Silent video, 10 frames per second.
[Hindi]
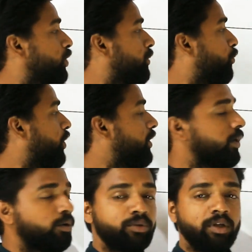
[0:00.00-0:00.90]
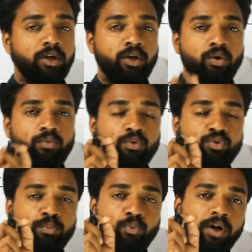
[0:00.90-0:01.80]
तो एक पॉइंट का होता है वो
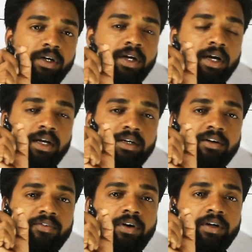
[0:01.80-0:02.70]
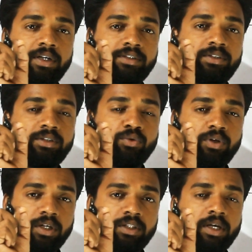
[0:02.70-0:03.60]
जो पॉइंट का इलेक्ट्रिक फील्ड इंटेंसिटी जो
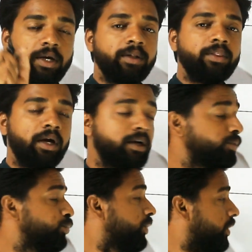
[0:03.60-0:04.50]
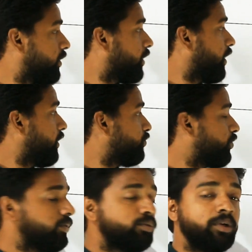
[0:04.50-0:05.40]
निकलता है ताकत जो निकलता है
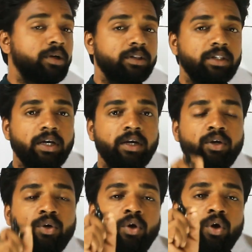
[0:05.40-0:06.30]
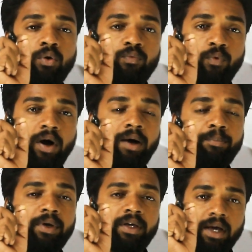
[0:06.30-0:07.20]
स्ट्रेंथ जो निकलता है वहां
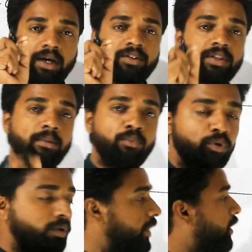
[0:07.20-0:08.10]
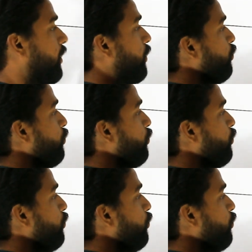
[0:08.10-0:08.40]
पे क्या करते हैं हम लोग एक